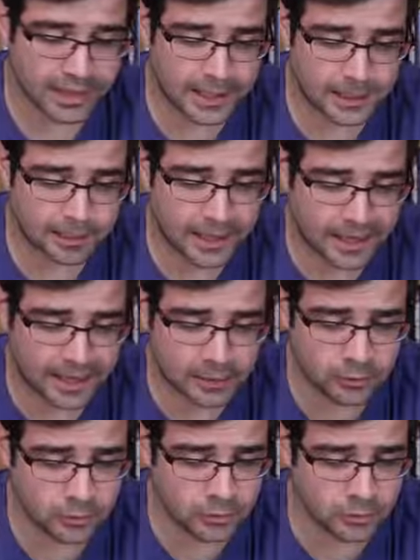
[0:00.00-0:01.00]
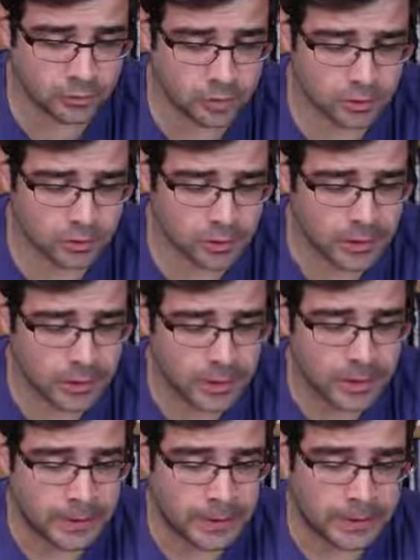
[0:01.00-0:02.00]
lembrado tudo.
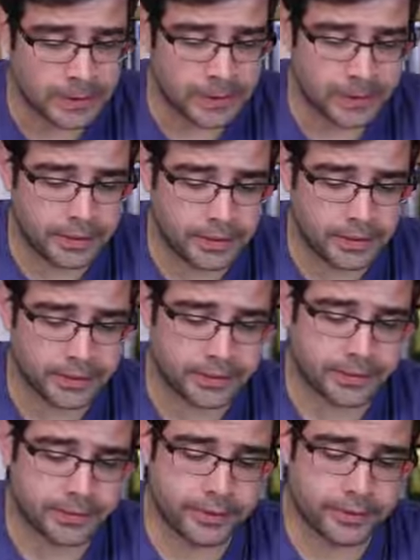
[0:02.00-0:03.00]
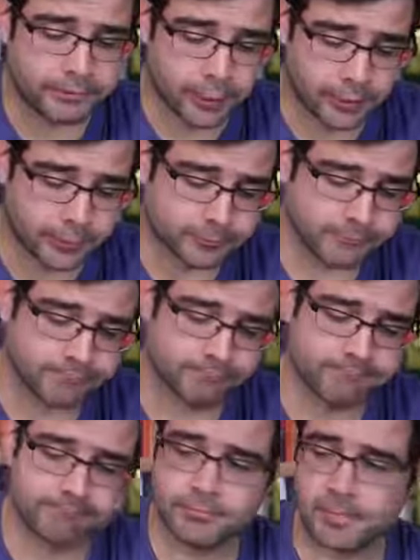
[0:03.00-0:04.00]
E, bom,
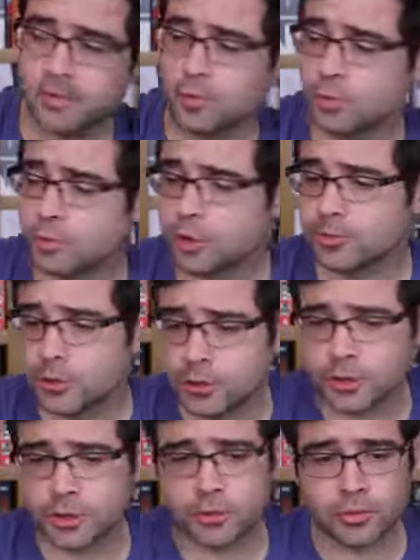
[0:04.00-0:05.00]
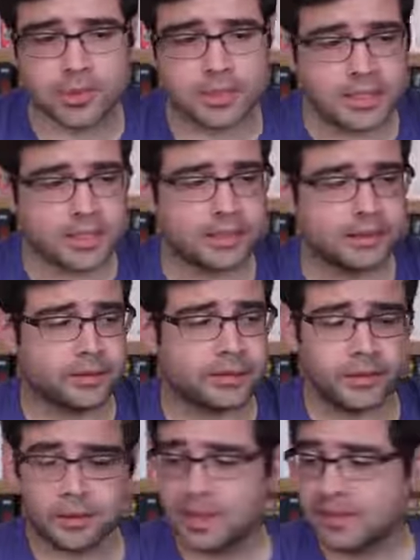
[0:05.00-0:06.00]
o último disco
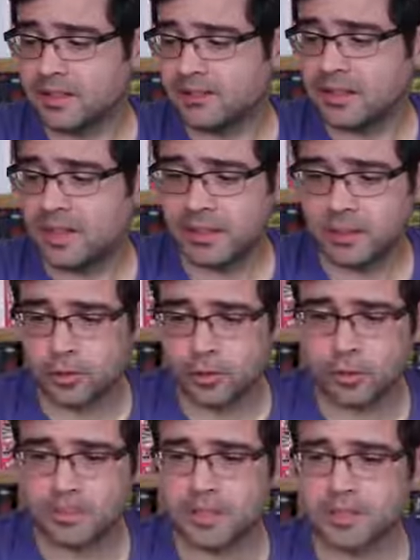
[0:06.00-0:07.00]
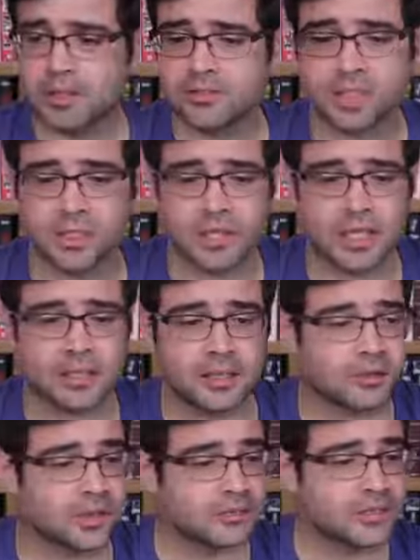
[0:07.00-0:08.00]
dele, eu até falei, eu comprei em Nova York,
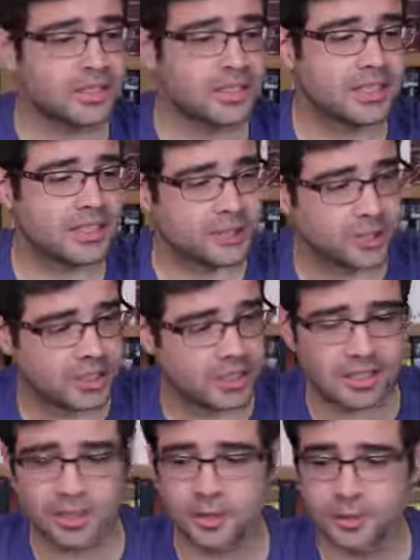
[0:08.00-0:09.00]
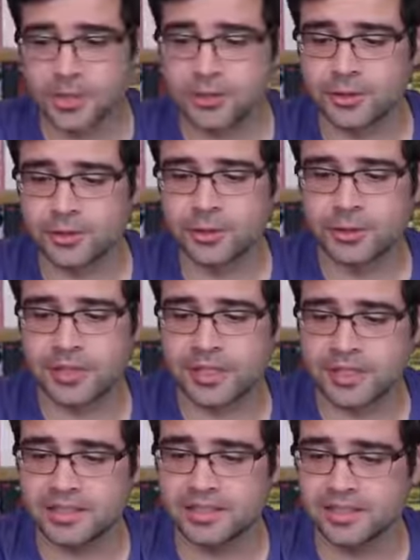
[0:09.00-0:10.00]
agora eu vou ter que achar aonde eu
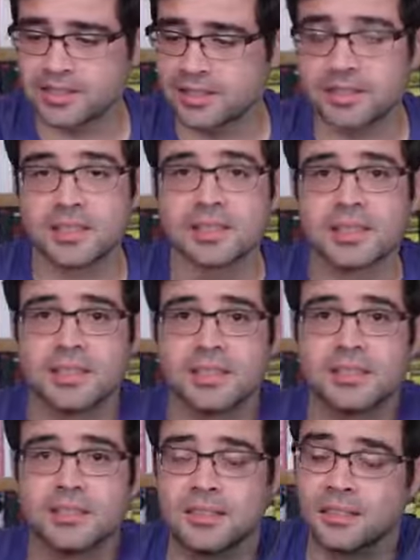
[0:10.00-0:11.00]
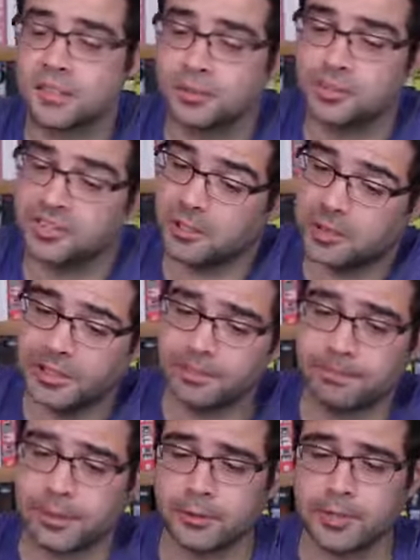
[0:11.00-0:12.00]
coloquei esse CD, tá aqui. Ainda não saiu o
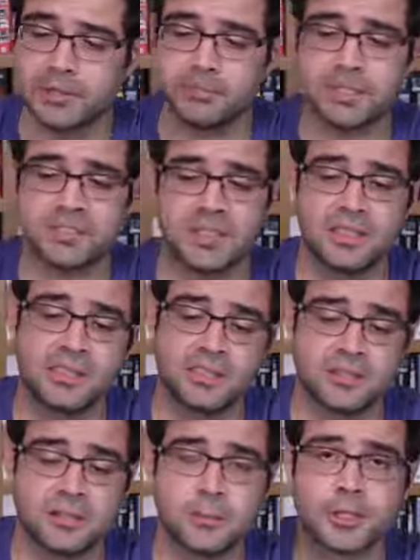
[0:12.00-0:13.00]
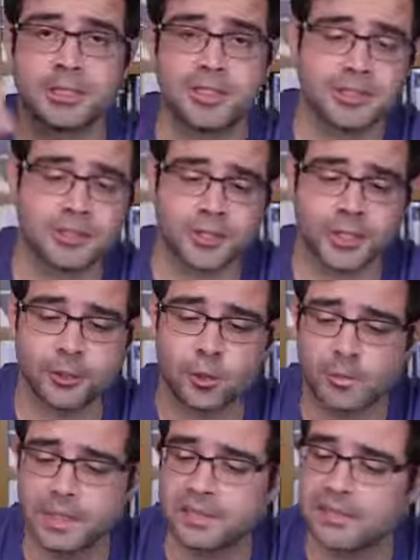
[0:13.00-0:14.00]
LP, o LP sai em dezembro, eu até deixei
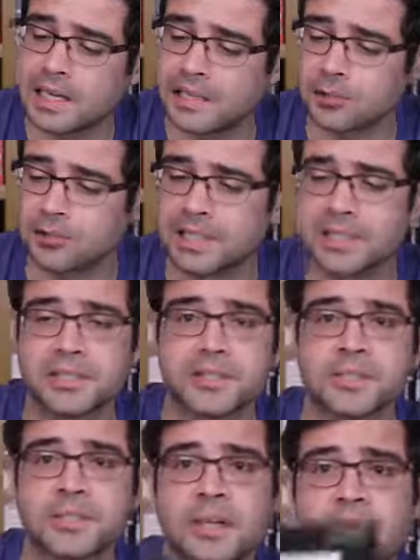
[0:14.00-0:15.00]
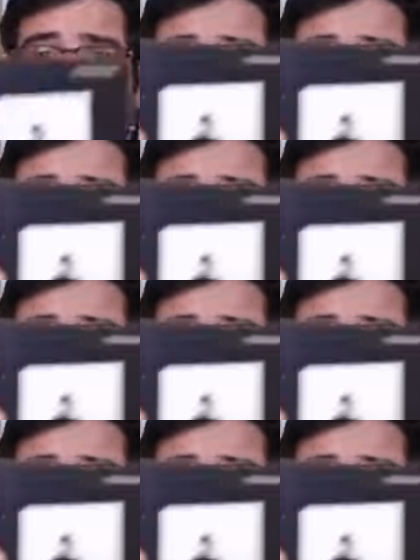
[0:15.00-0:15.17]
encomendado, mas